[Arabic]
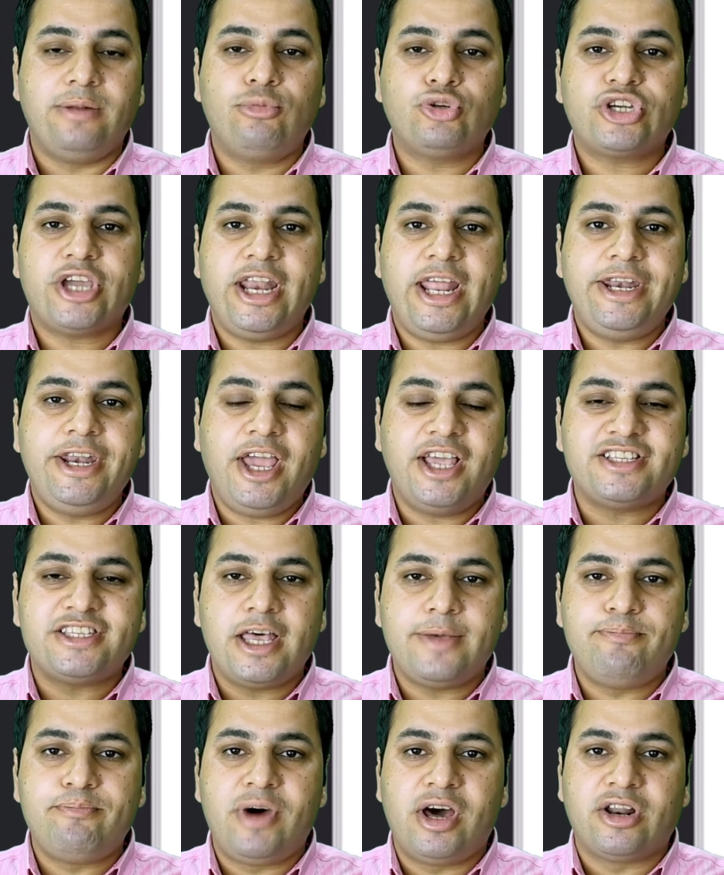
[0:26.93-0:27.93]
المشكله ان
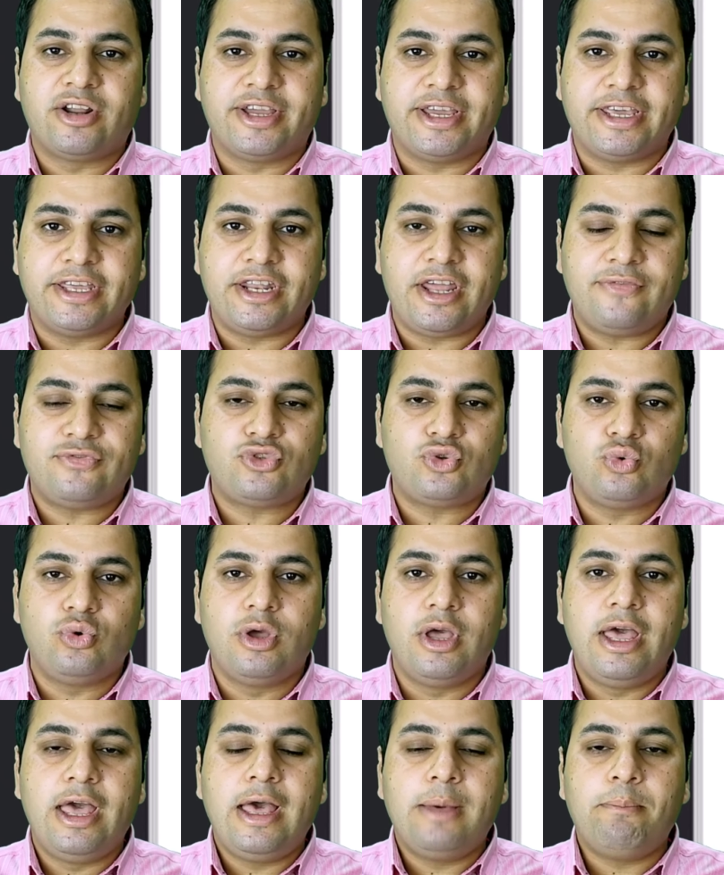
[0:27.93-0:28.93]
حساب مارك نفسه
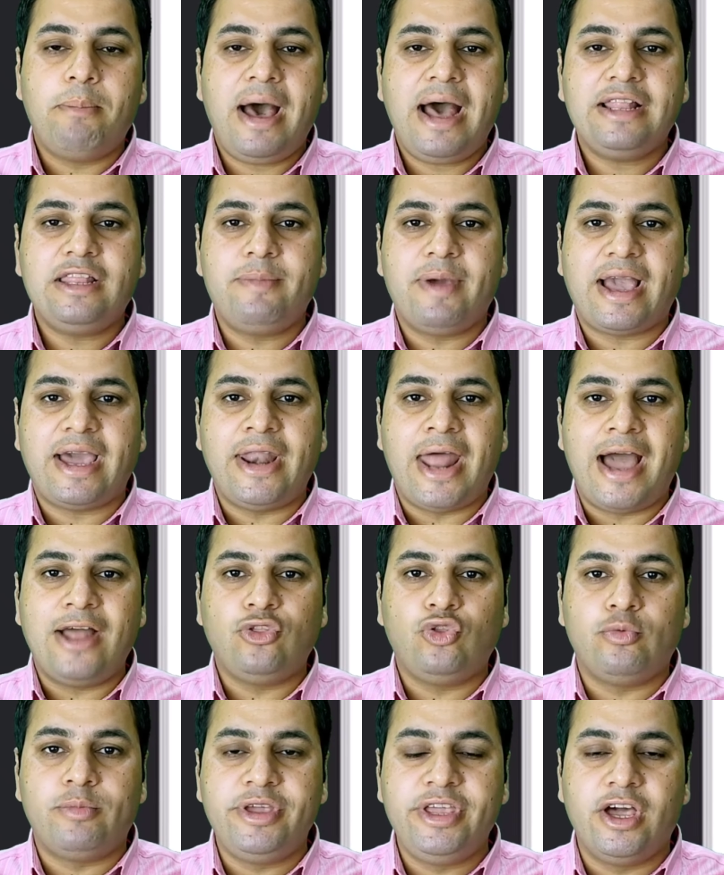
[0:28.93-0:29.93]
بعد ما كان
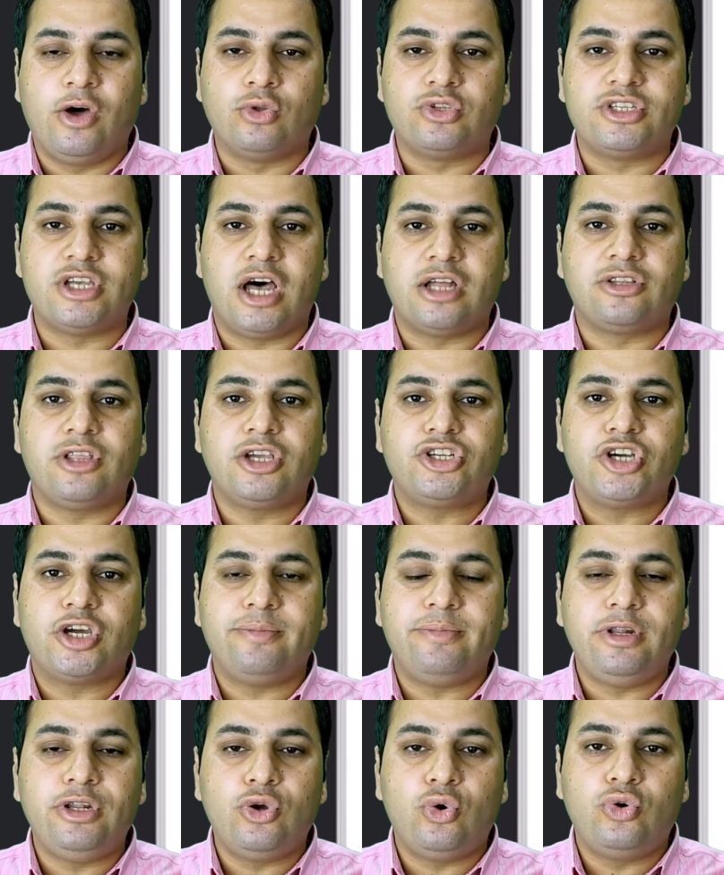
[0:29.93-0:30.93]
عنده 119
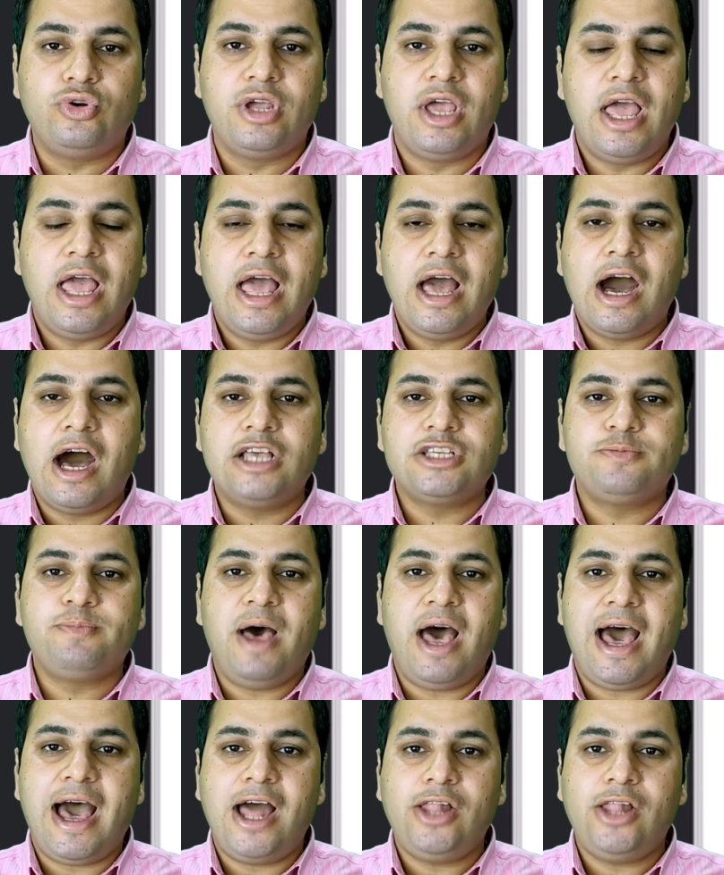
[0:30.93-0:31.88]
مليون اصبح